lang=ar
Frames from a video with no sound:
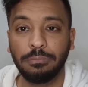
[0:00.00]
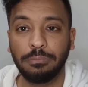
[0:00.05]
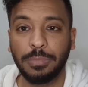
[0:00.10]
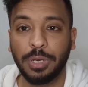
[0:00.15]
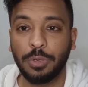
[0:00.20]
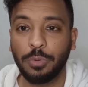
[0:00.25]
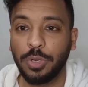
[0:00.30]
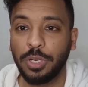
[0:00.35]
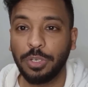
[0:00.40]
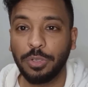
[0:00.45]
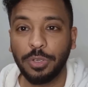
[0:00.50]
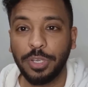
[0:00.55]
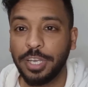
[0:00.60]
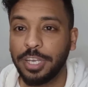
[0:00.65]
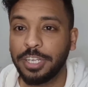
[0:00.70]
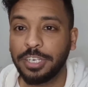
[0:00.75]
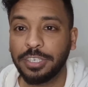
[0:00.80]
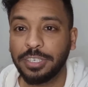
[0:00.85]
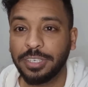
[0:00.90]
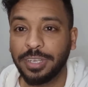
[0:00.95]
مانويل
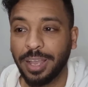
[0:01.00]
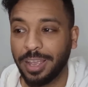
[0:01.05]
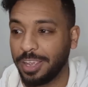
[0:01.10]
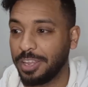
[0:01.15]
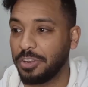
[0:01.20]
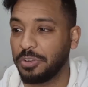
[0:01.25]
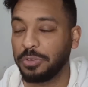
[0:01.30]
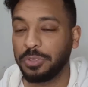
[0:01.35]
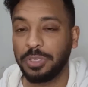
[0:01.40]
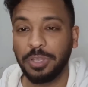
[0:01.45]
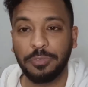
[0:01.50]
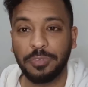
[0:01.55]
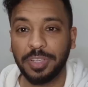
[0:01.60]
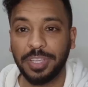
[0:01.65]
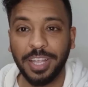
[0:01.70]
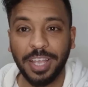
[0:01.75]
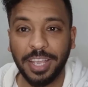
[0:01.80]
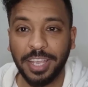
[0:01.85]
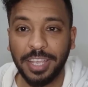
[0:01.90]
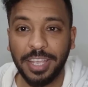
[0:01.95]
نوير كانه ديفيد
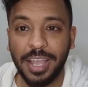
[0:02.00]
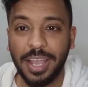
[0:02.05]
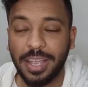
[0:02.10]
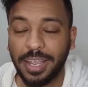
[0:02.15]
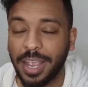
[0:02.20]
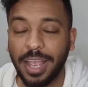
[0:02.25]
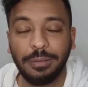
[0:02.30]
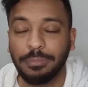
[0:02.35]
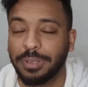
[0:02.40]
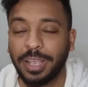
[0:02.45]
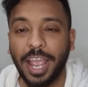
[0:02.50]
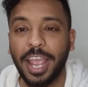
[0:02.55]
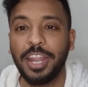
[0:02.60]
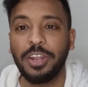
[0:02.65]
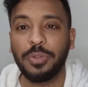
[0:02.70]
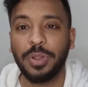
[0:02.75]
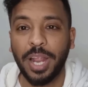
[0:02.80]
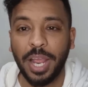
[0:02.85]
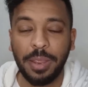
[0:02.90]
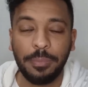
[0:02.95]
دخيا
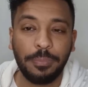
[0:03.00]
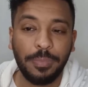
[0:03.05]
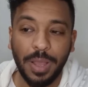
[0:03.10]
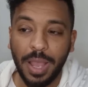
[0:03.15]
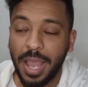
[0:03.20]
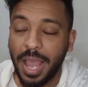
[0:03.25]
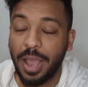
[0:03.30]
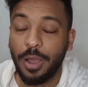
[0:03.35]
كانه لعيب